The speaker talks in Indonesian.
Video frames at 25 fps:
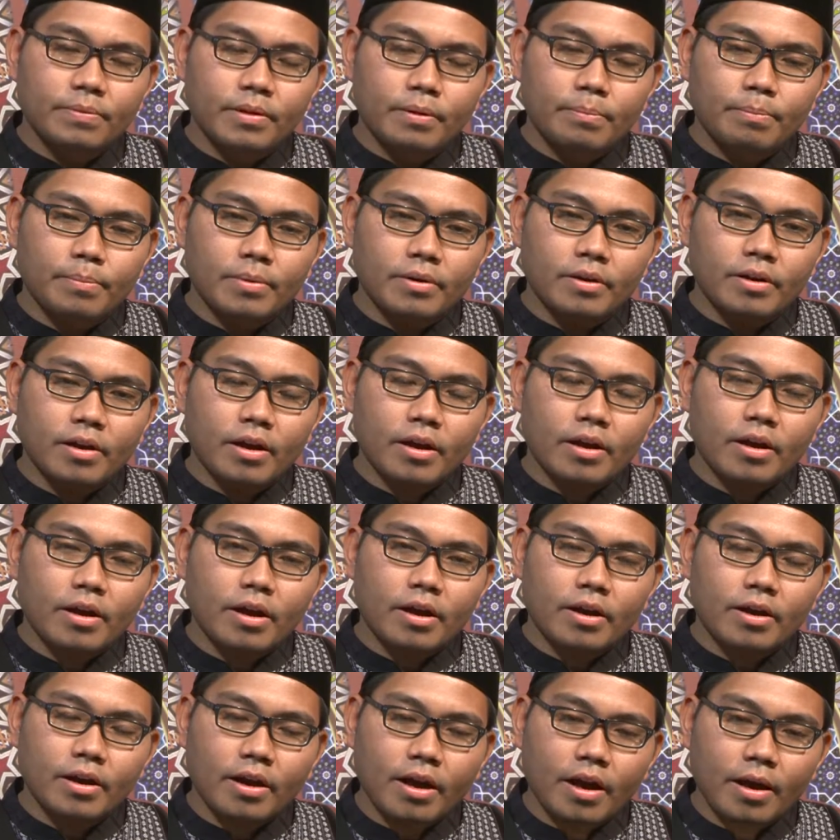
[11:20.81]

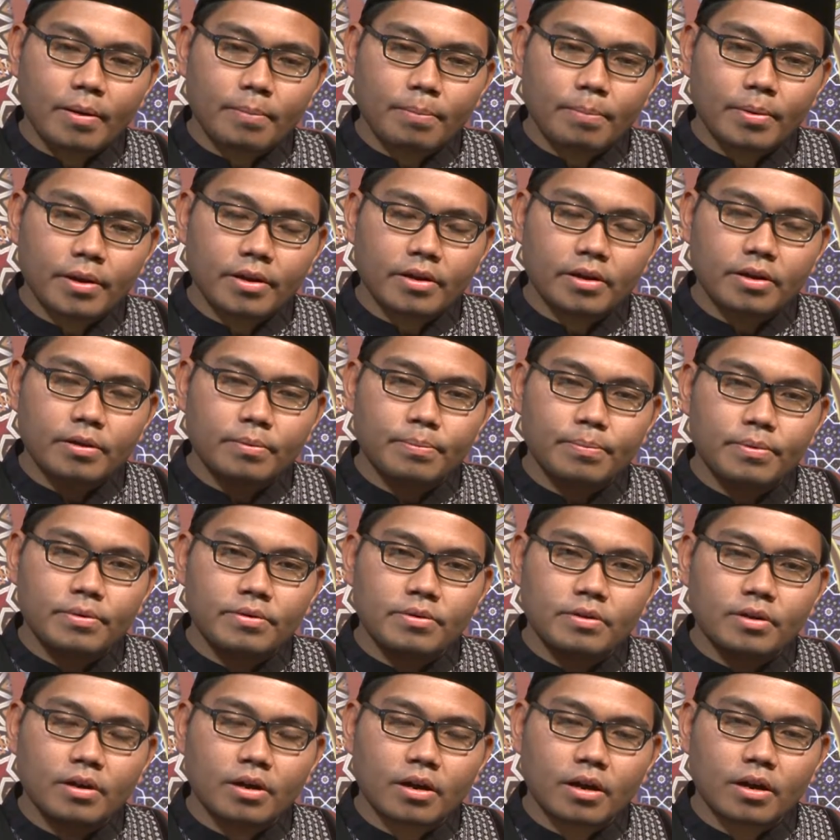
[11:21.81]
mendengarkan apa yang
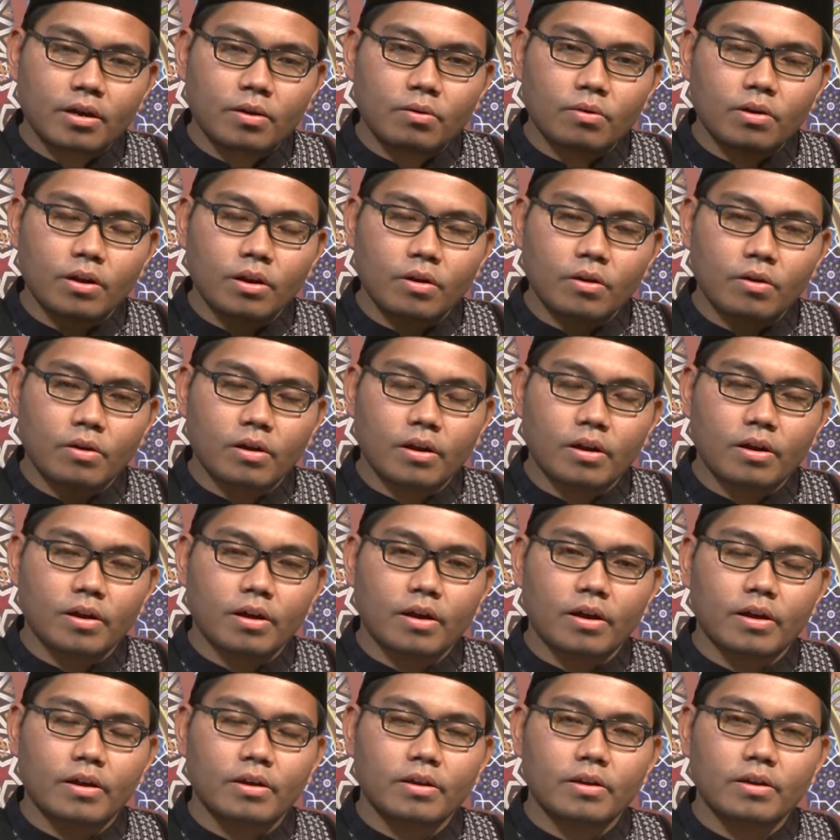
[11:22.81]
dibicarakan oleh orang
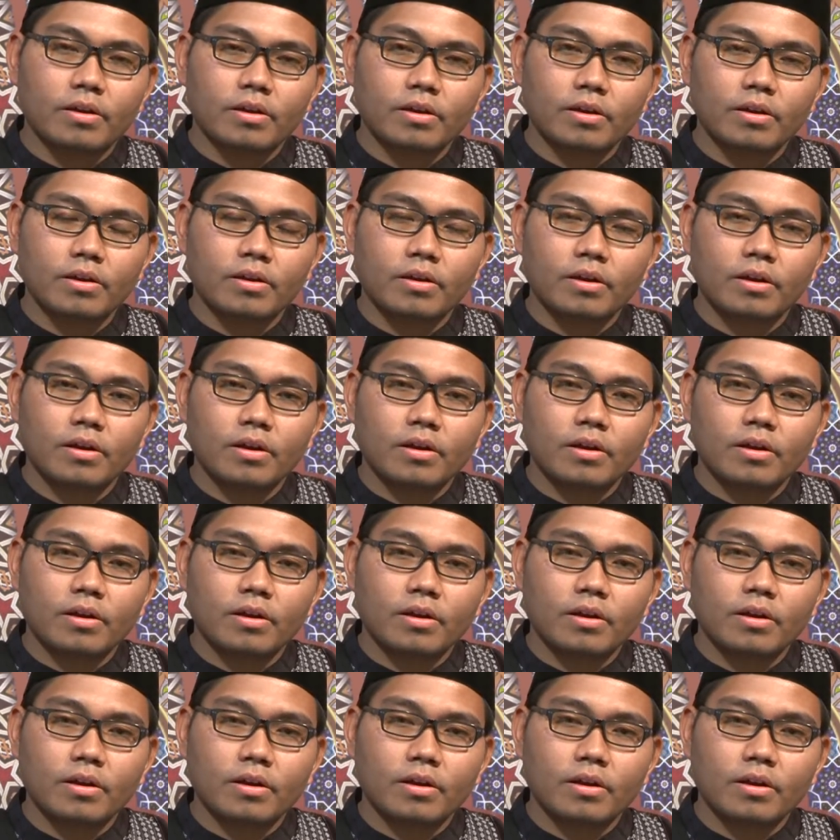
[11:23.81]
lain